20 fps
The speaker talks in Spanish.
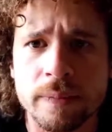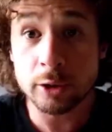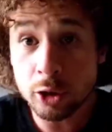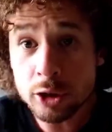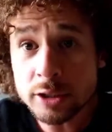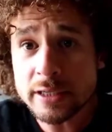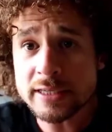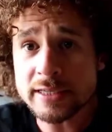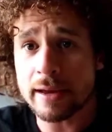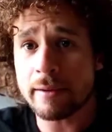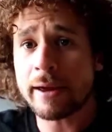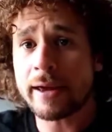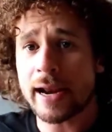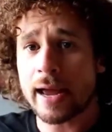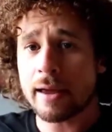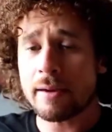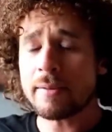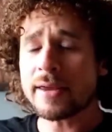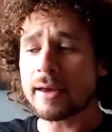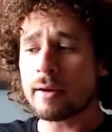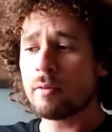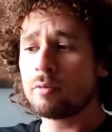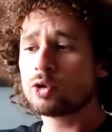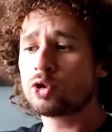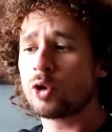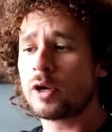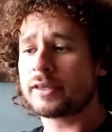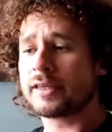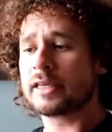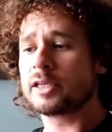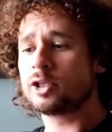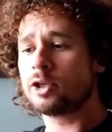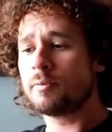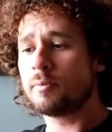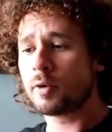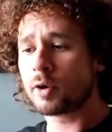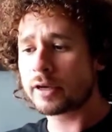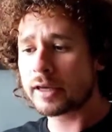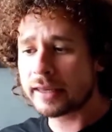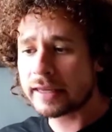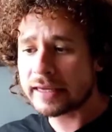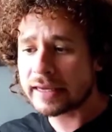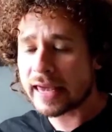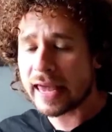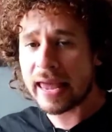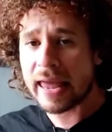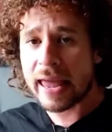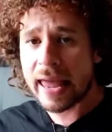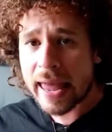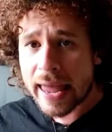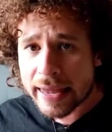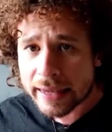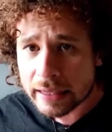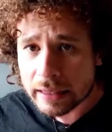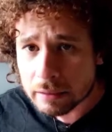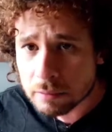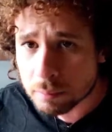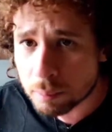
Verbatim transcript: Entonces, a ver, a mí me llamó mucho la atención porque dije, hey,